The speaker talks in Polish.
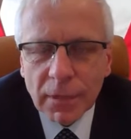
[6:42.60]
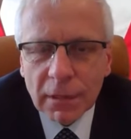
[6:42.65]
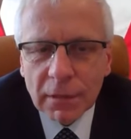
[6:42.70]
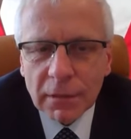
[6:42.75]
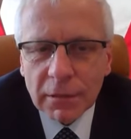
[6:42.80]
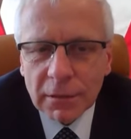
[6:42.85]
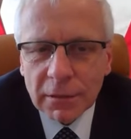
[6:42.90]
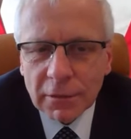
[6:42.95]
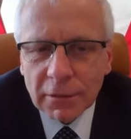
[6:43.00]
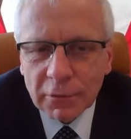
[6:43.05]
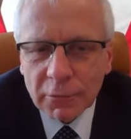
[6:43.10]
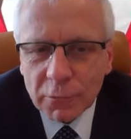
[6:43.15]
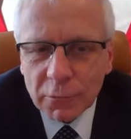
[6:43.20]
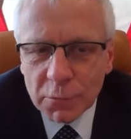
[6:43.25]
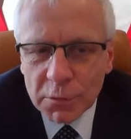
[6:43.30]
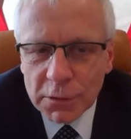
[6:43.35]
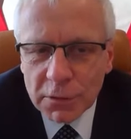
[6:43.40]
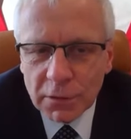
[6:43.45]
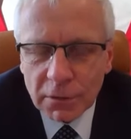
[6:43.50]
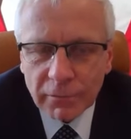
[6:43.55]
E,
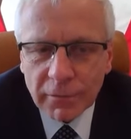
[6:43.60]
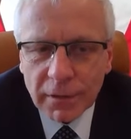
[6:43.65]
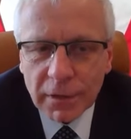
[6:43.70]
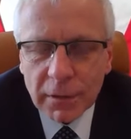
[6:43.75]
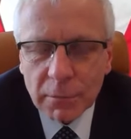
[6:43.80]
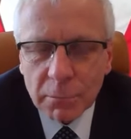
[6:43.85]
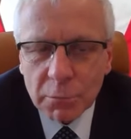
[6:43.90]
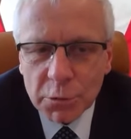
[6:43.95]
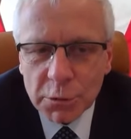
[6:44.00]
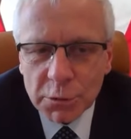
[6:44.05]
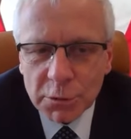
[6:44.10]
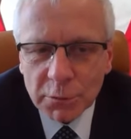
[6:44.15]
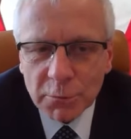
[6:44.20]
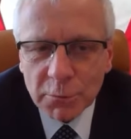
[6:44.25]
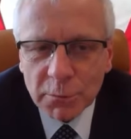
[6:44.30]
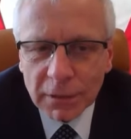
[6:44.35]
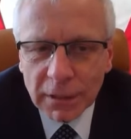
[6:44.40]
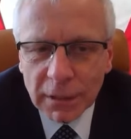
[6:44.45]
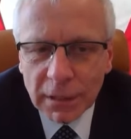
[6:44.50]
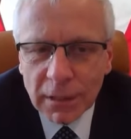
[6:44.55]
funkcjonowania
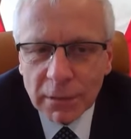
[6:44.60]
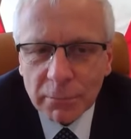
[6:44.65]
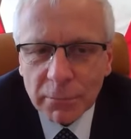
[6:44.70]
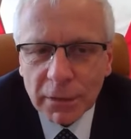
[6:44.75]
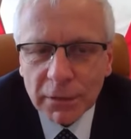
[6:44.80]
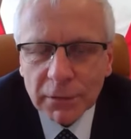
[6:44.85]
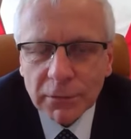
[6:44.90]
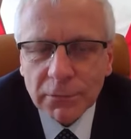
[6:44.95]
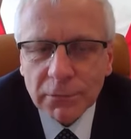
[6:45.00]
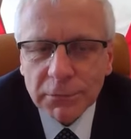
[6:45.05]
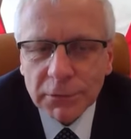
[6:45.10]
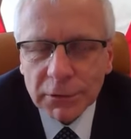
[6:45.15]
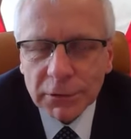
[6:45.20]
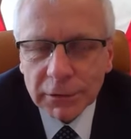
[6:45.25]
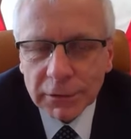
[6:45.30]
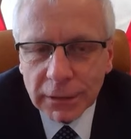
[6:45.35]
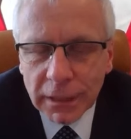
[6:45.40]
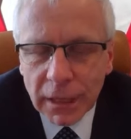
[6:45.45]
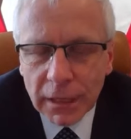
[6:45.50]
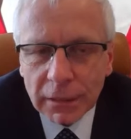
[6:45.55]
poszczególnych elementów,
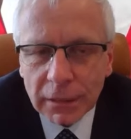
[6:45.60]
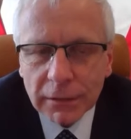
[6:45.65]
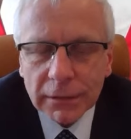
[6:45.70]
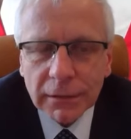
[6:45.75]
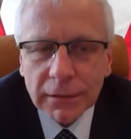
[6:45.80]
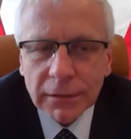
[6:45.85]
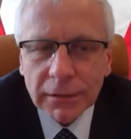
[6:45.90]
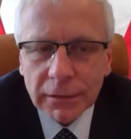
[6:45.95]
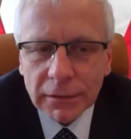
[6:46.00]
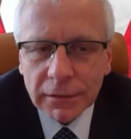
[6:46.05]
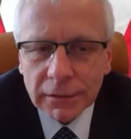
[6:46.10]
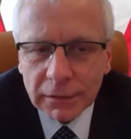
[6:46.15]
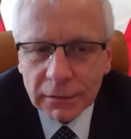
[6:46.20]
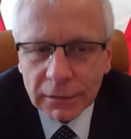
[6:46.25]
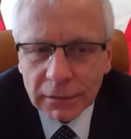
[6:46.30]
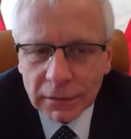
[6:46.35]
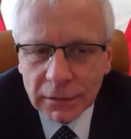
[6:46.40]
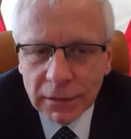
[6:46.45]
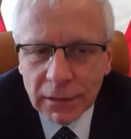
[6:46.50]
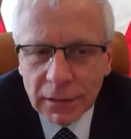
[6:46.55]
czyli karetki
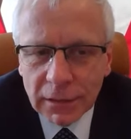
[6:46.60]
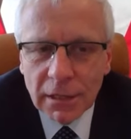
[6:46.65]
i,